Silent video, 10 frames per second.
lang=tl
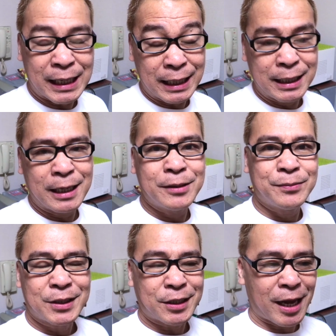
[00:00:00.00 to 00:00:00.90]
Talaga.
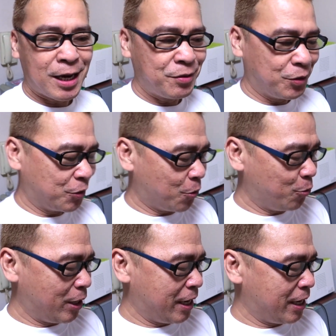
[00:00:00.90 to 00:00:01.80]
Sa Thailand, this is
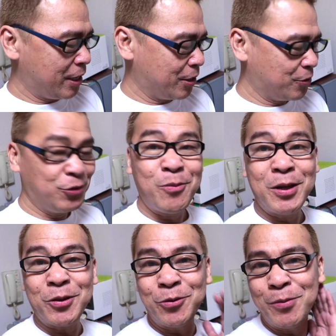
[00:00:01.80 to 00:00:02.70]
only... Nung
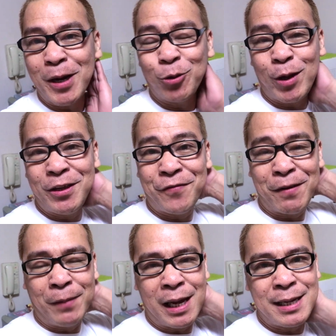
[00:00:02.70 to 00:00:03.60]
umalis ako, siguro mga
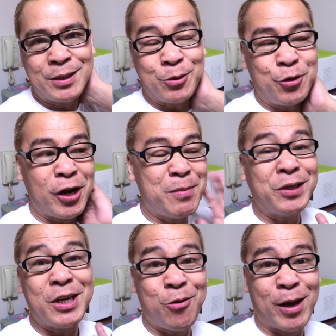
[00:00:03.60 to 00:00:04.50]
25 lang. Siguro ngayon
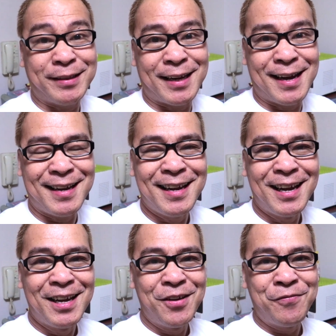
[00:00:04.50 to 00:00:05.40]
mga 50 na.
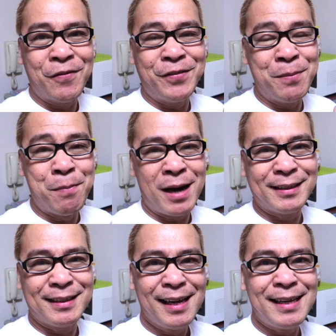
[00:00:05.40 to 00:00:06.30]
50
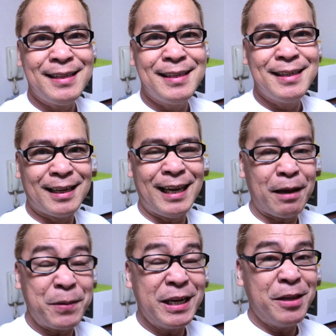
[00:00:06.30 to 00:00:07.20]
baht. And ang
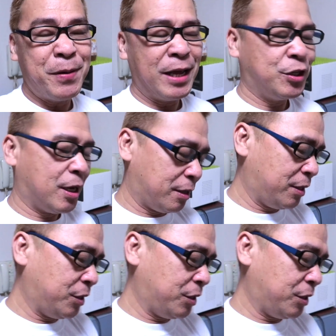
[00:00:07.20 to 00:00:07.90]
laki pa rin diferensya.